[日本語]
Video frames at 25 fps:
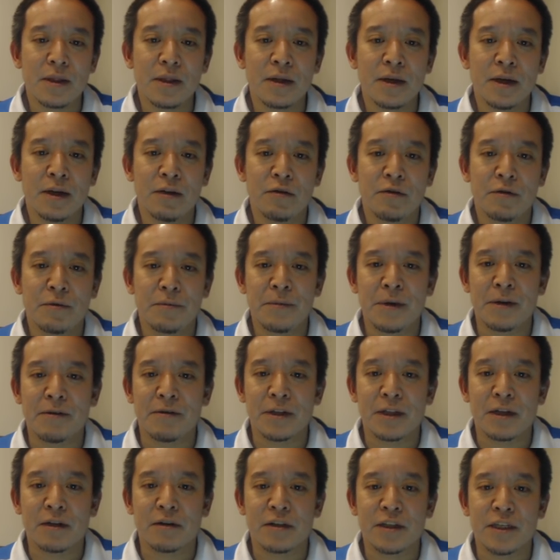あの、まあ、
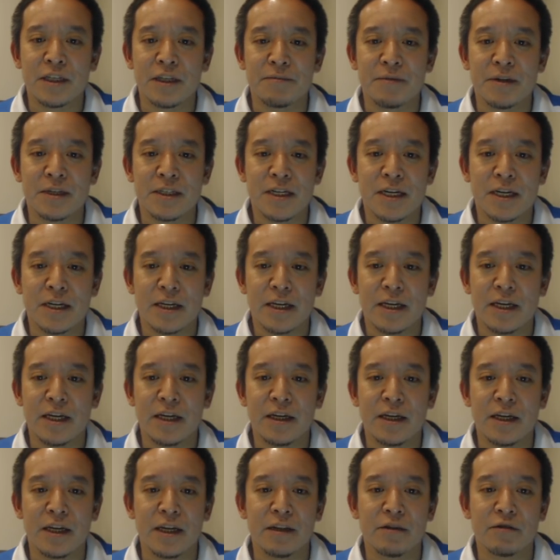私、今参議
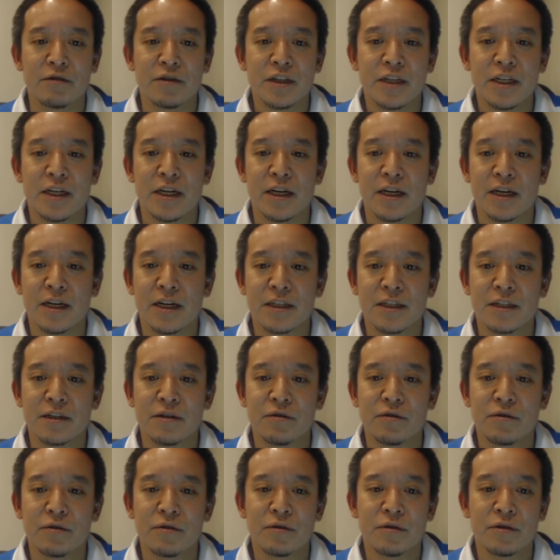院議員として活
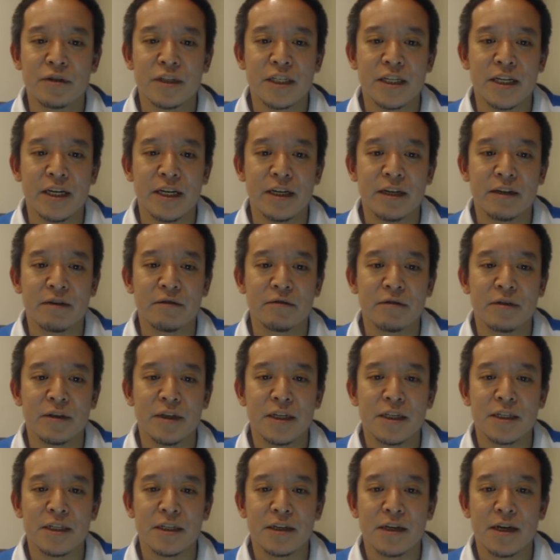動をしているん
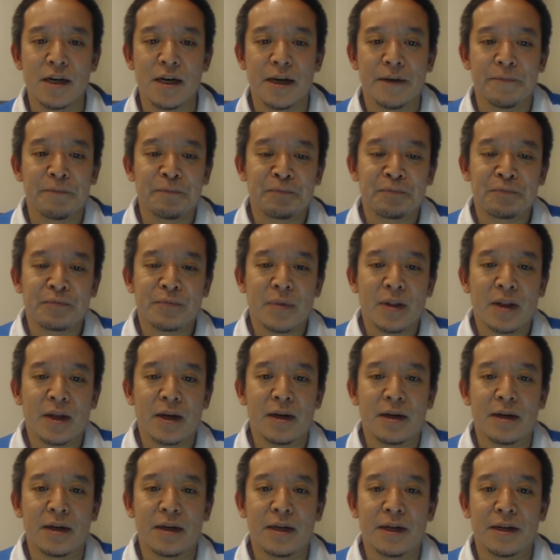ですが
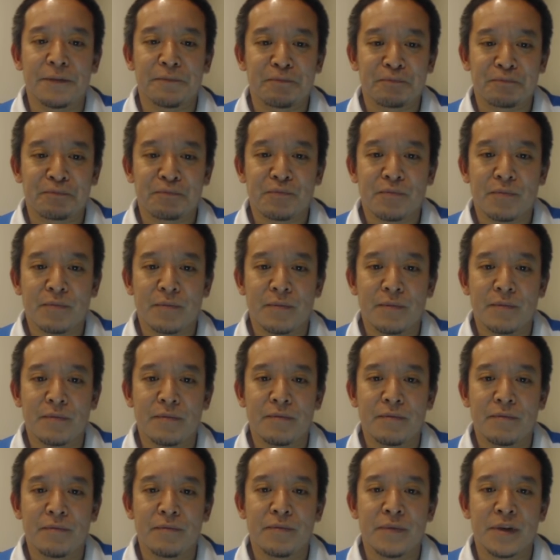あ
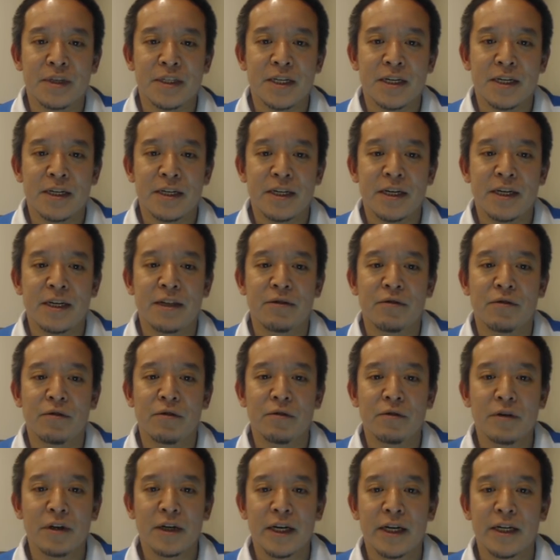まあ、参議院の
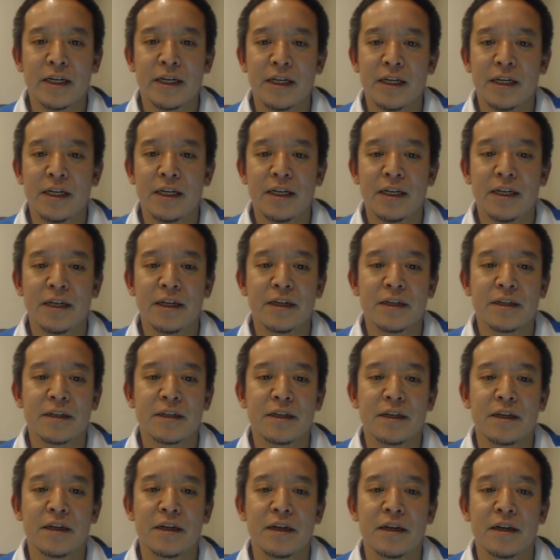本会議でです
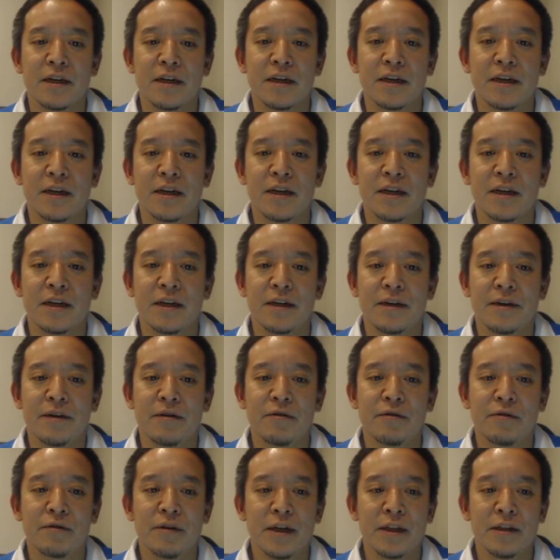ね、えー、
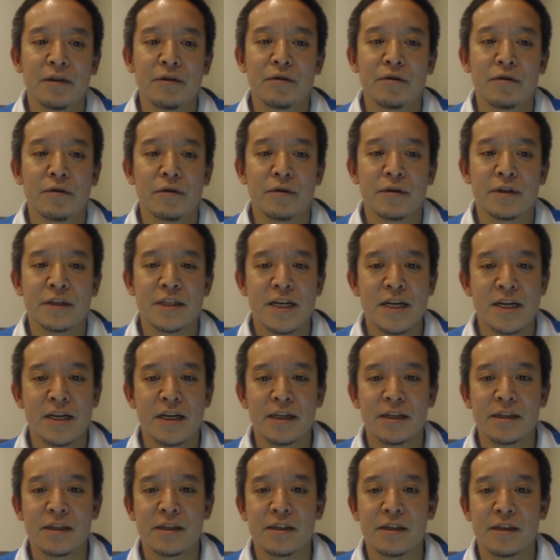法案の採
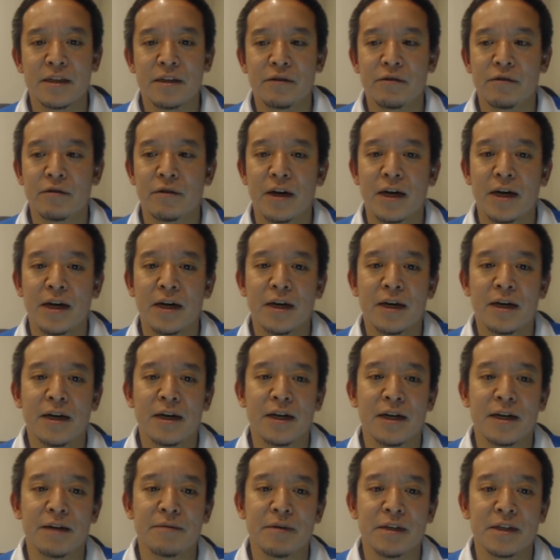決っていうのが
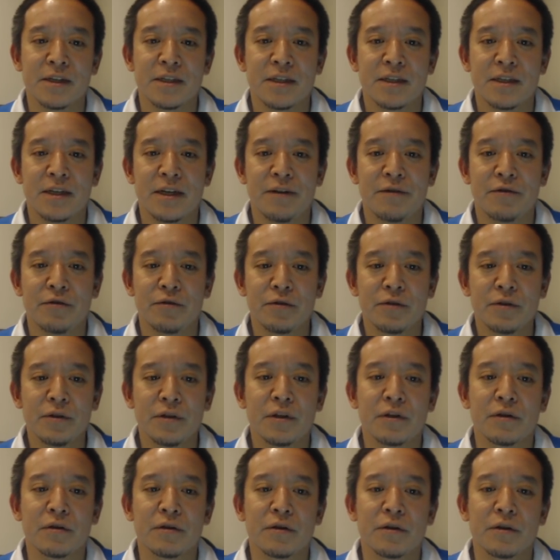あります。で、ほとん
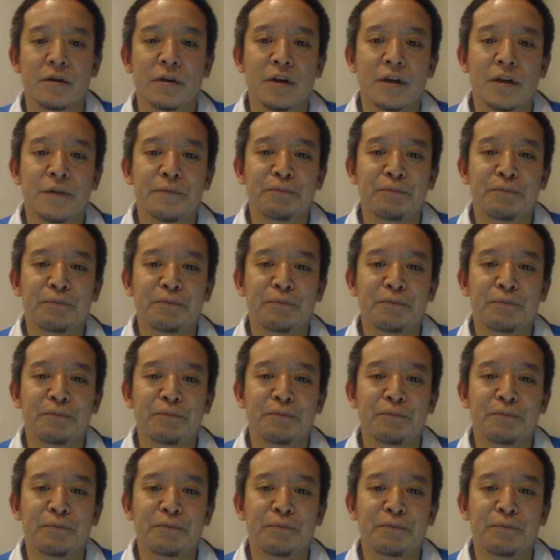どの